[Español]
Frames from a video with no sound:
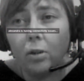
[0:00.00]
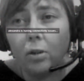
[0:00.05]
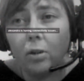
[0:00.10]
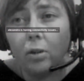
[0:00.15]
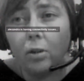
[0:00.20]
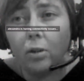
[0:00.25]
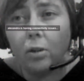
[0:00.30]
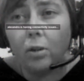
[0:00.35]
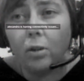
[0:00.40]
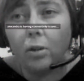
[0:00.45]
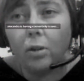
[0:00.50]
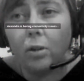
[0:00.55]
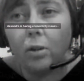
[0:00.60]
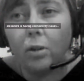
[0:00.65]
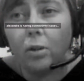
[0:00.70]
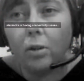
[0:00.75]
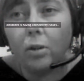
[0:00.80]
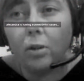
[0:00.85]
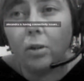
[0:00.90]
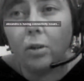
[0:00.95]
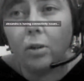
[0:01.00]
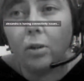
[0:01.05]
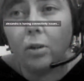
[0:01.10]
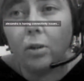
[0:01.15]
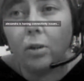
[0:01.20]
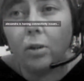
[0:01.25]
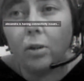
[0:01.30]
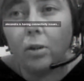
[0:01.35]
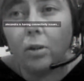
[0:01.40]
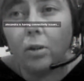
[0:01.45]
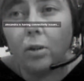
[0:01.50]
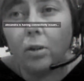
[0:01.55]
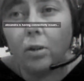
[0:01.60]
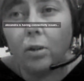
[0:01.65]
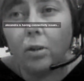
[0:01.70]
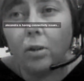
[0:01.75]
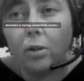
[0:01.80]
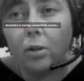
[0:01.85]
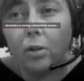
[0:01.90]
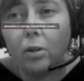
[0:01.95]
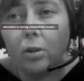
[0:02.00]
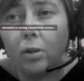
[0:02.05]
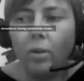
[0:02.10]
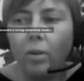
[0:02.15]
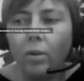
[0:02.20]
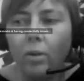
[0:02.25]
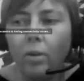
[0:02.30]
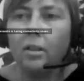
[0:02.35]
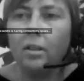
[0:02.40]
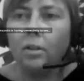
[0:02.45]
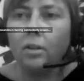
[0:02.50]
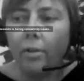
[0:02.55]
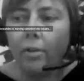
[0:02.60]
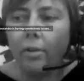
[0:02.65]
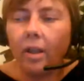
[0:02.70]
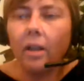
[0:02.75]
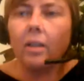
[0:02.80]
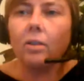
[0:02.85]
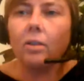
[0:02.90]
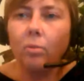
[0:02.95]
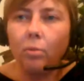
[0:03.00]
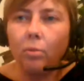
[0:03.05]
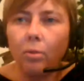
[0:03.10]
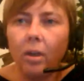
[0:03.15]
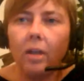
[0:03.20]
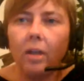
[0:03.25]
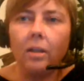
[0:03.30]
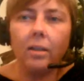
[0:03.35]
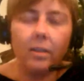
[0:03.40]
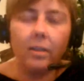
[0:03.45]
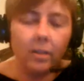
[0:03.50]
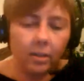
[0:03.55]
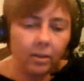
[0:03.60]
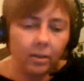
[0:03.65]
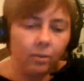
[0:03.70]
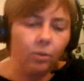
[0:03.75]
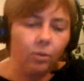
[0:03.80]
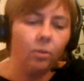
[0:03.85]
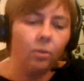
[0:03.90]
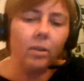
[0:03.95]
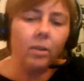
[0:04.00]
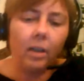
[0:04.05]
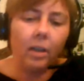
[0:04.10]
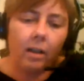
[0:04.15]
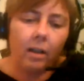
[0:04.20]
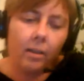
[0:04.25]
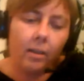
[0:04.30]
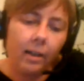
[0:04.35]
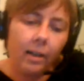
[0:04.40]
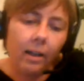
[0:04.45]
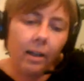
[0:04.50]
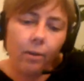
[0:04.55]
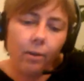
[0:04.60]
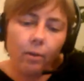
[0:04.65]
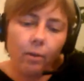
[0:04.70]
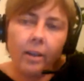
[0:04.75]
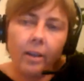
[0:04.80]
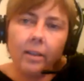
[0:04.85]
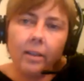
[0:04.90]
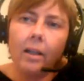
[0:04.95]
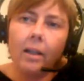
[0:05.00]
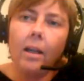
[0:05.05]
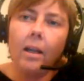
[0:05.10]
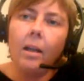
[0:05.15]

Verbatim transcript: eh, del ayuntamiento y de las estructuras eh, sociales, culturales de la ciudad